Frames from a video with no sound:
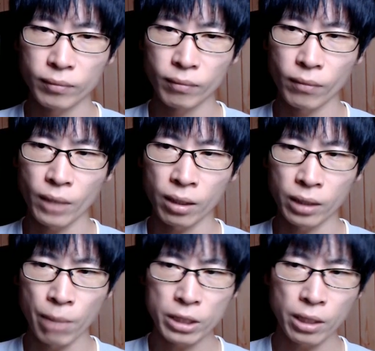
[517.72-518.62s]
なんか
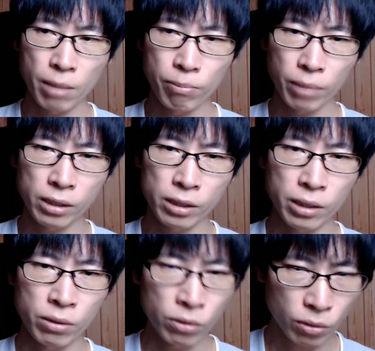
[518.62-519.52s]
騙されっぱなしで
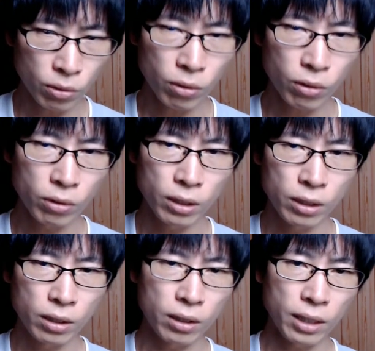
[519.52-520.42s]
ずっと
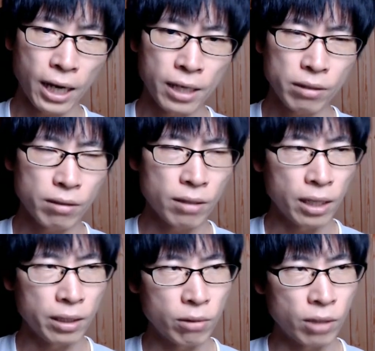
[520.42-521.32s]
操ら
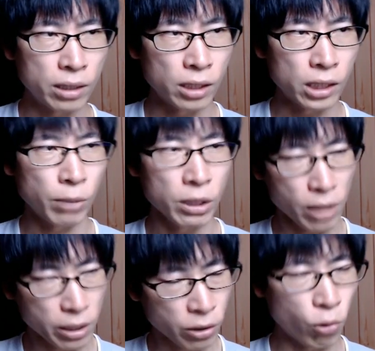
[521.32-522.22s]
れてる感じがします
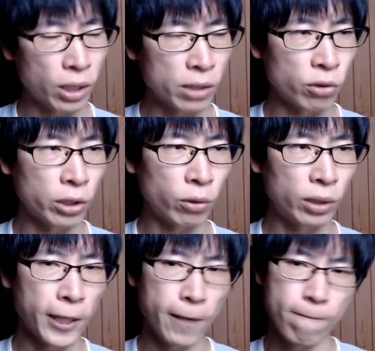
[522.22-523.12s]
ね。教科書によっ
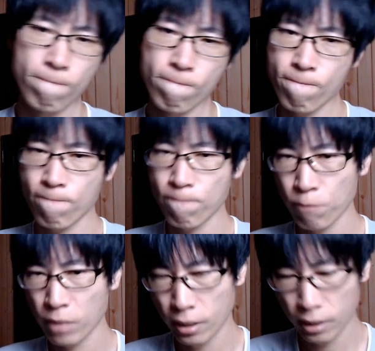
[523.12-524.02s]
て。
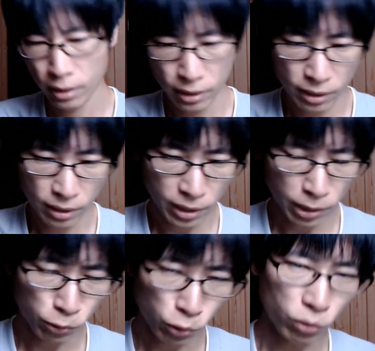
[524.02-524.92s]

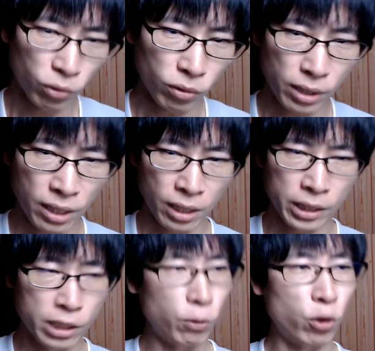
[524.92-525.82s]
えっ、ー、と、ちょっと、えー、
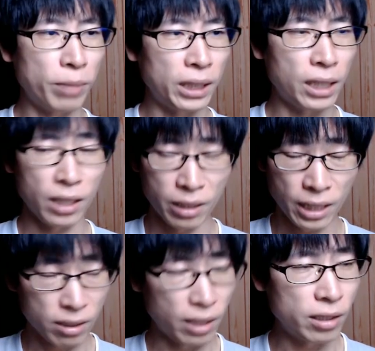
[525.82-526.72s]
いつものパターンで
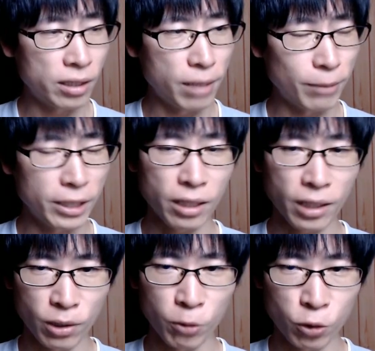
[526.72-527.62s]
脱線しちゃいました
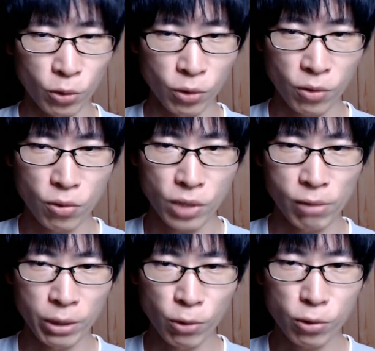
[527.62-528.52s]
けれども、ちょっと今回
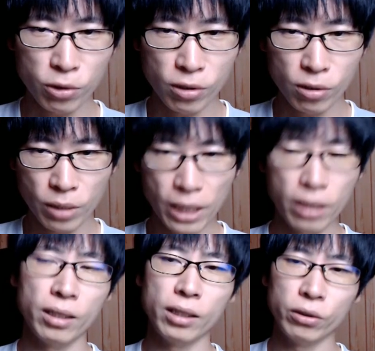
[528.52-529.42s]
は腰痛のね、
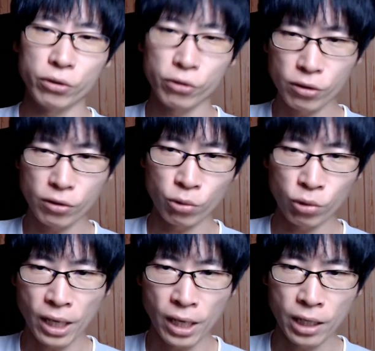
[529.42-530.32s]
複数の
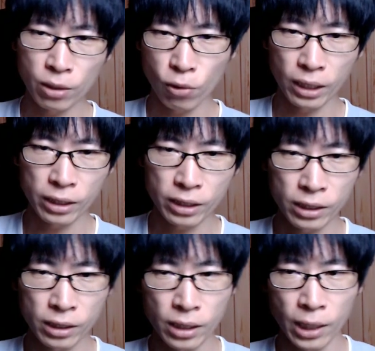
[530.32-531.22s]
原因のお
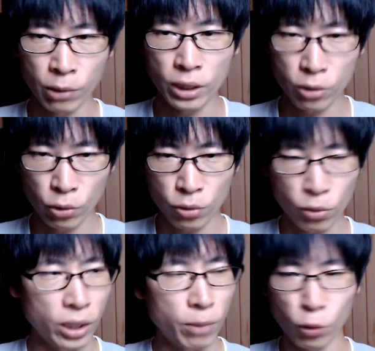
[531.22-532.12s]
話なので、ちょっと
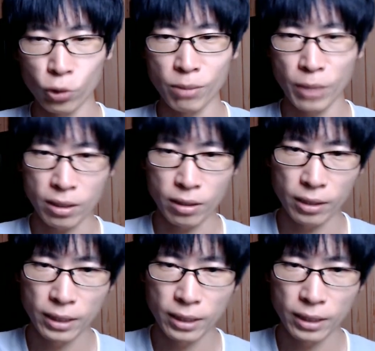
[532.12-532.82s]
それに戻します。